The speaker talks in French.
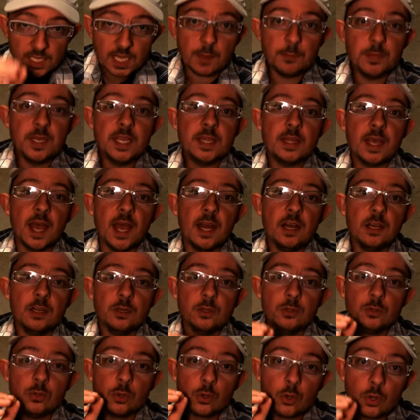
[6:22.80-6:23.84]
capital
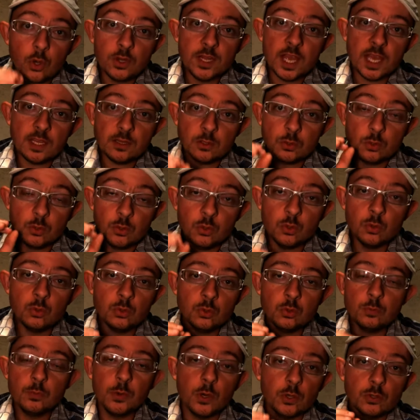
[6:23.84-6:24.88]
de connaître le
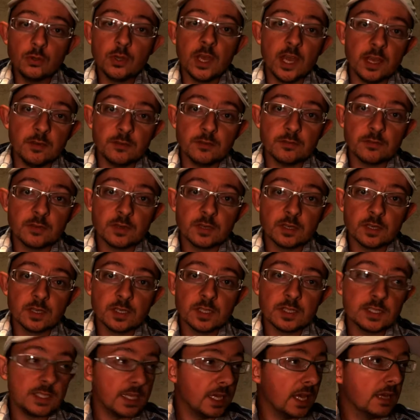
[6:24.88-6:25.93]
nom du porte-greffe.
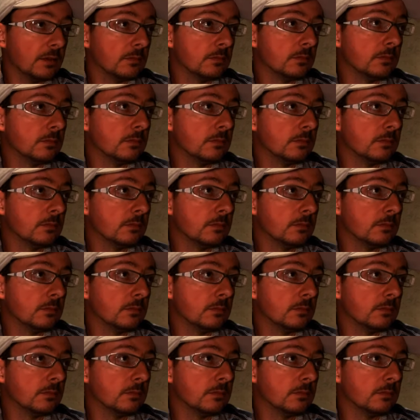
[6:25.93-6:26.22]
C'est